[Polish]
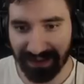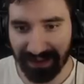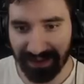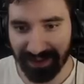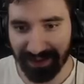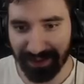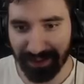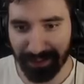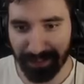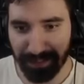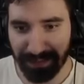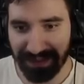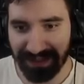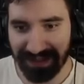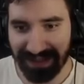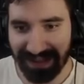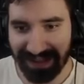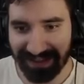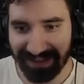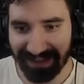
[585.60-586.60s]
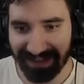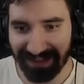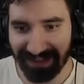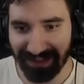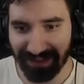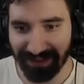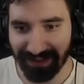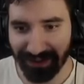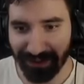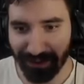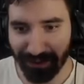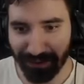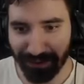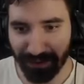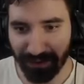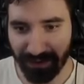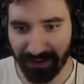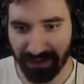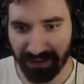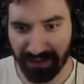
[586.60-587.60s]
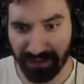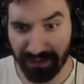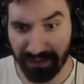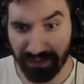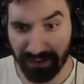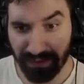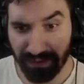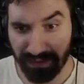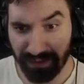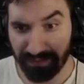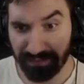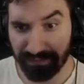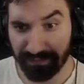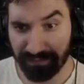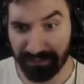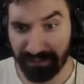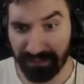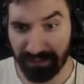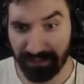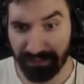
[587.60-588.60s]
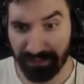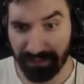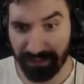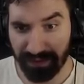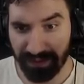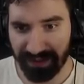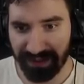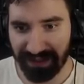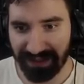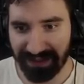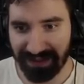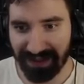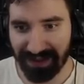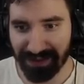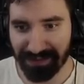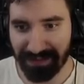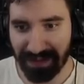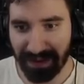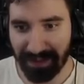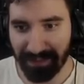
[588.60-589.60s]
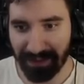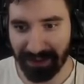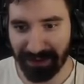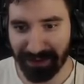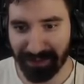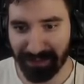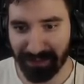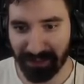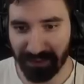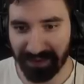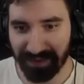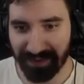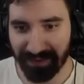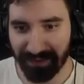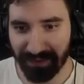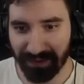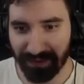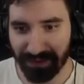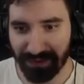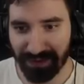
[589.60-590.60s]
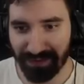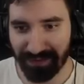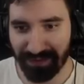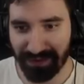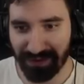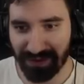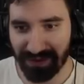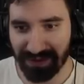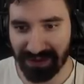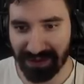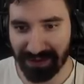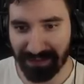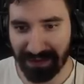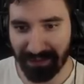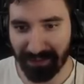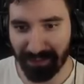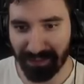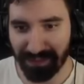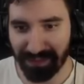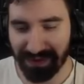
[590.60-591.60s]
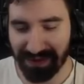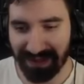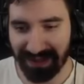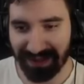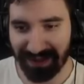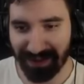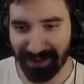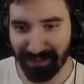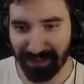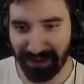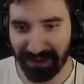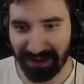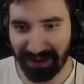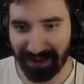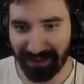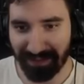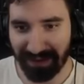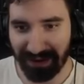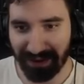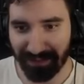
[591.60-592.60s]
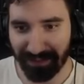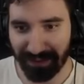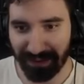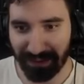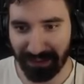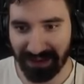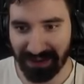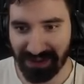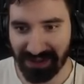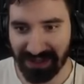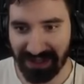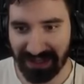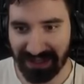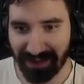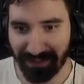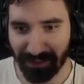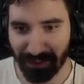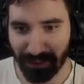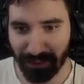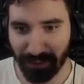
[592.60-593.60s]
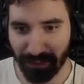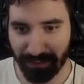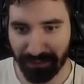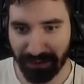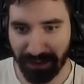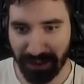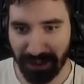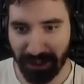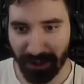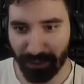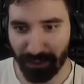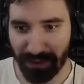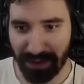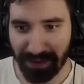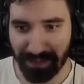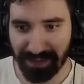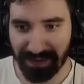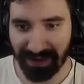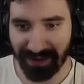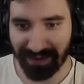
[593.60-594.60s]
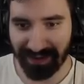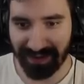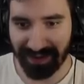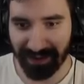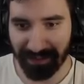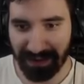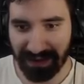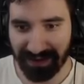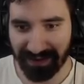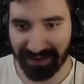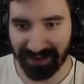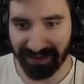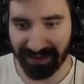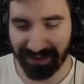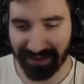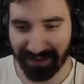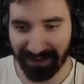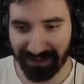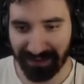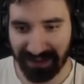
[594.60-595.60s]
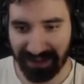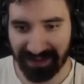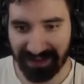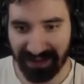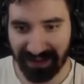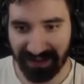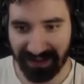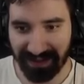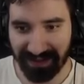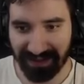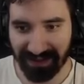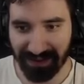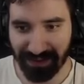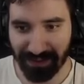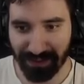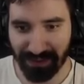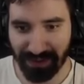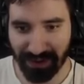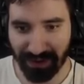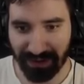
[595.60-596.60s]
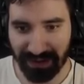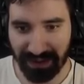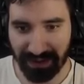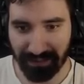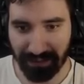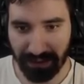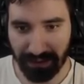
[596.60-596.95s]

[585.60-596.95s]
Spinery i jojo? Je też mamy i to mnóstwo. Oczywiście, że mam przydatne oprogramowanie. Operuję też kilka modułów ulepszających bardzo rozsądnej cenie. Chcesz rzucić okiem?